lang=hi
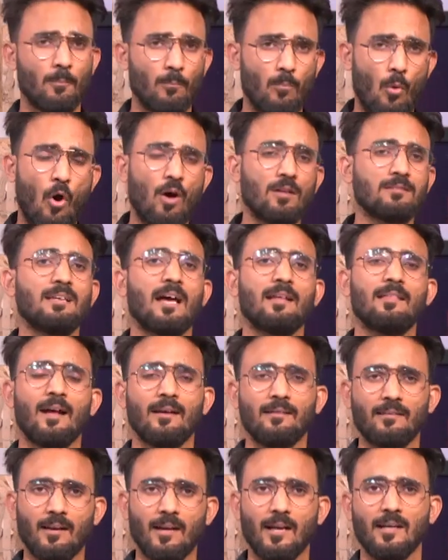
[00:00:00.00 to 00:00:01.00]
बहुत ज्यादा
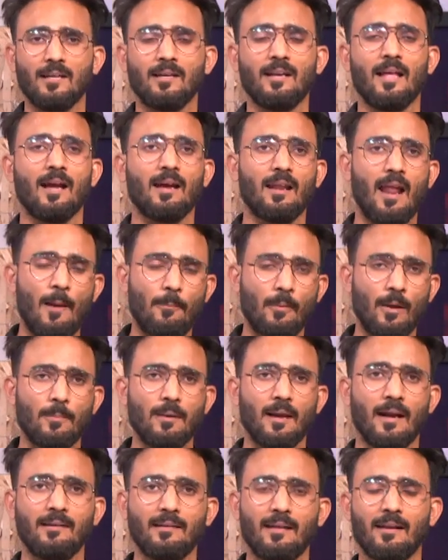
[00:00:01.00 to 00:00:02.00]
अंडर है अगर आप
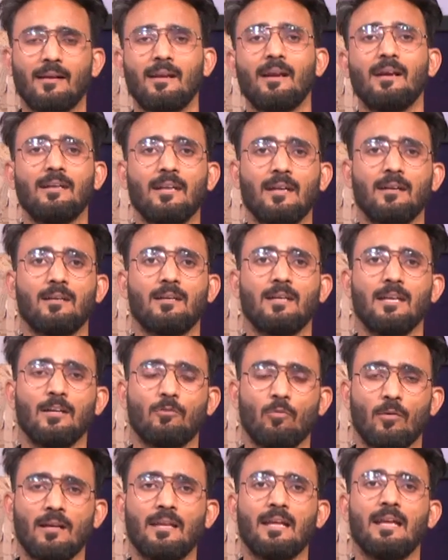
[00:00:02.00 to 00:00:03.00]
कभी अंडर रेटेड टी
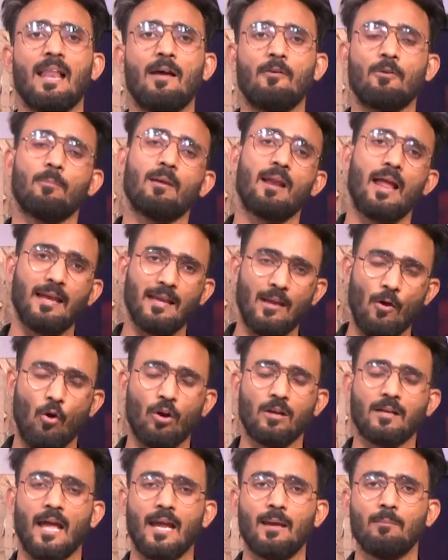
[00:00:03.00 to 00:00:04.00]
ट्वेंटी इलेवन बनाएंगे
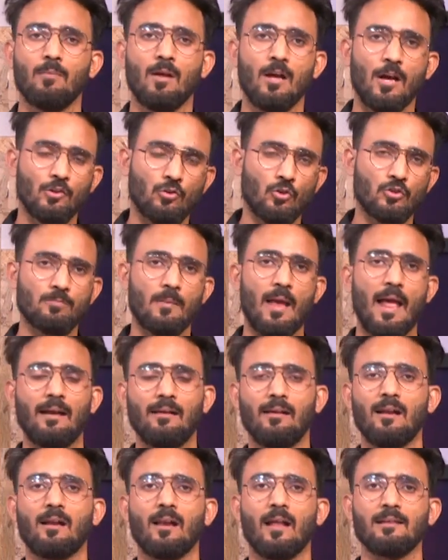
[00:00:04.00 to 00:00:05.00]
ऑल टाइम तो उसमें
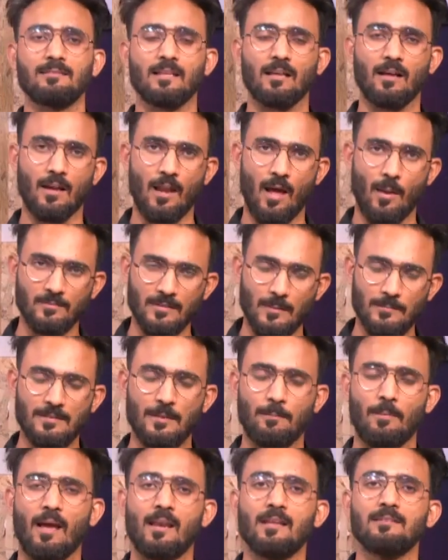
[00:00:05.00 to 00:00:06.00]
हेनरिक क्लासन का नाम
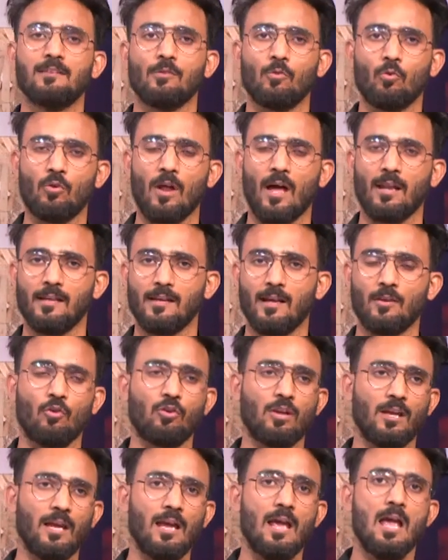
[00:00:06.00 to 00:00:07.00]
सबसे पहले जरूर डालिएगा
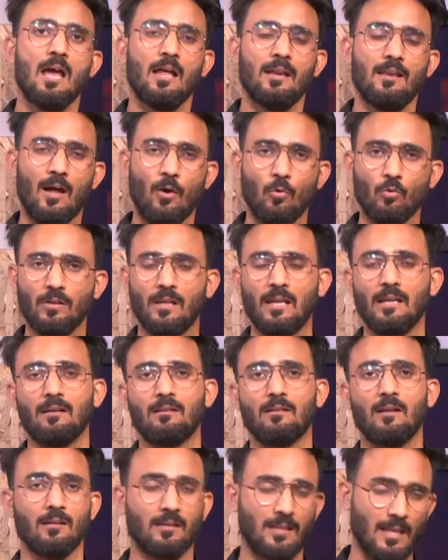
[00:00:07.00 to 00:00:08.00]
क्योंकि ना उनकी
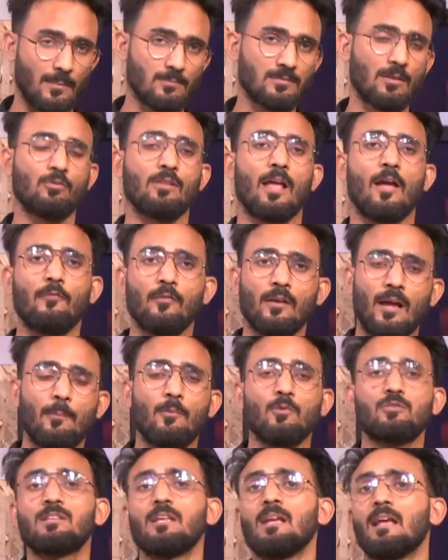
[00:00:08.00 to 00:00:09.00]
टीम साउथ अफ्रीका
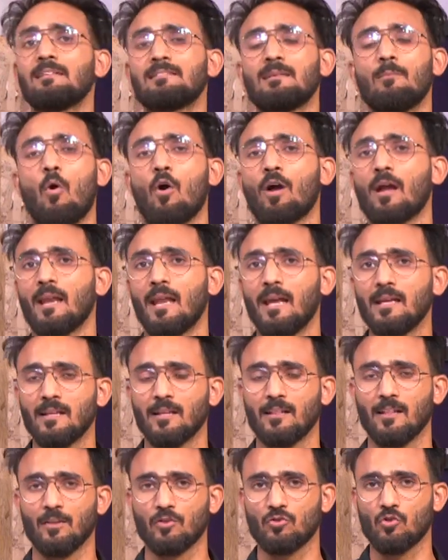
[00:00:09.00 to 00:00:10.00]
भी उस तरीके से मौके नहीं
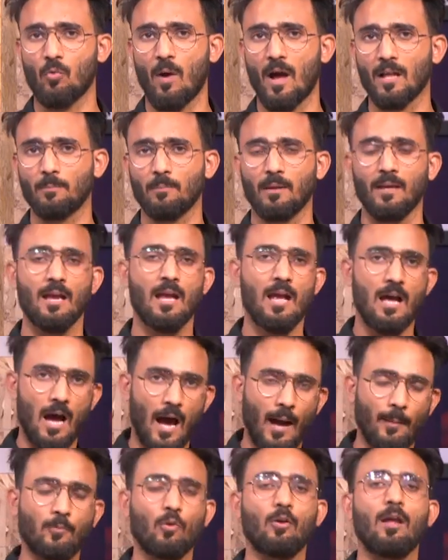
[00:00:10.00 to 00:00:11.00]
देती थी शुरुआत में
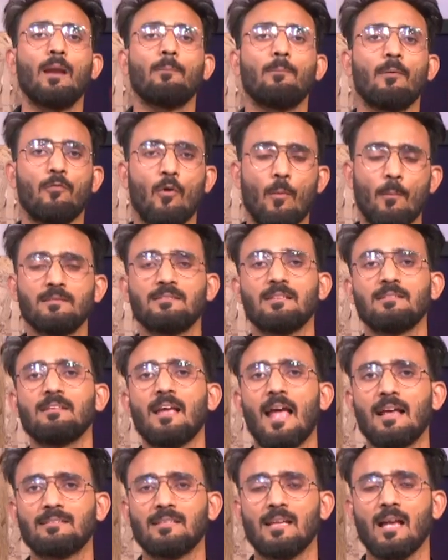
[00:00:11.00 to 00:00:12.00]
अब तो खैर परफॉर्मेंसेज ही
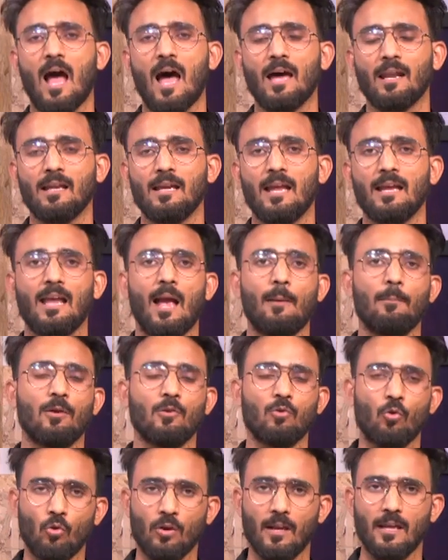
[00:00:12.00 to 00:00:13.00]
ऐसी आ रही हैं कि आप
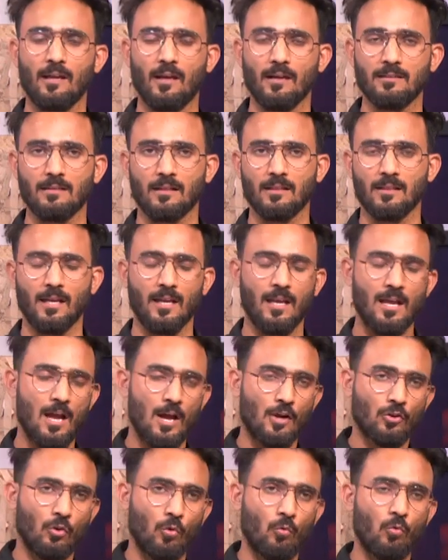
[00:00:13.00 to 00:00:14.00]
इग्नोर नहीं कर सकते
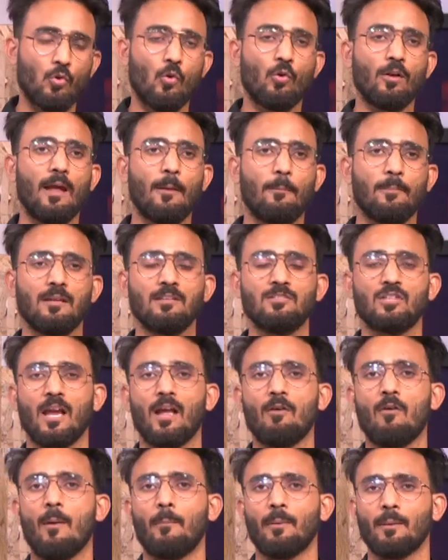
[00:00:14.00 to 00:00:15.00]
तो उन्होंने अपनी
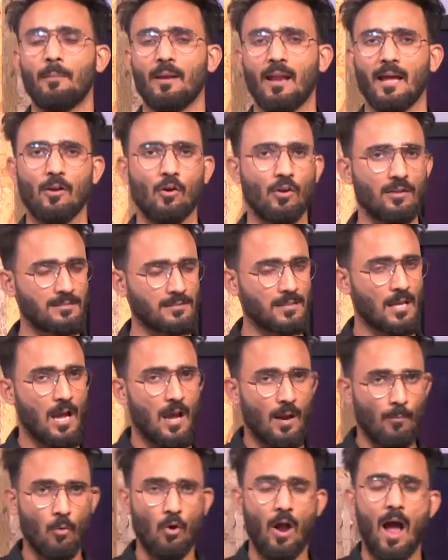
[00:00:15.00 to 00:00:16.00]
जगह वहां पर बनाई और इस
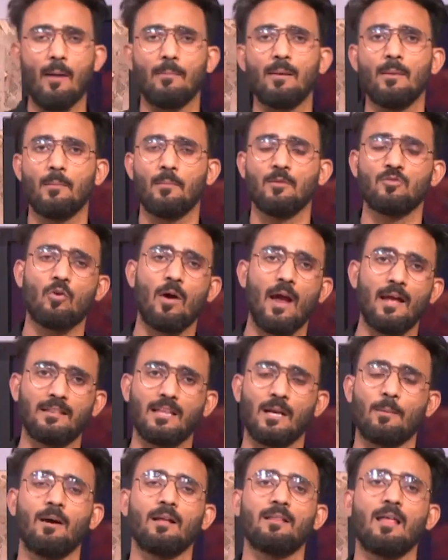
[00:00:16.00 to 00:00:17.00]
मुकाबले में भी जो
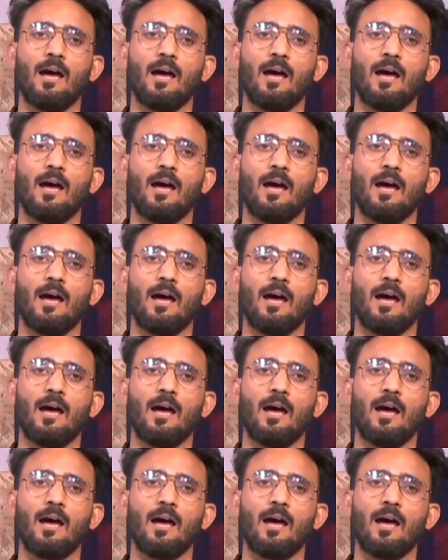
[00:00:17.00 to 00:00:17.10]
हैदराबाद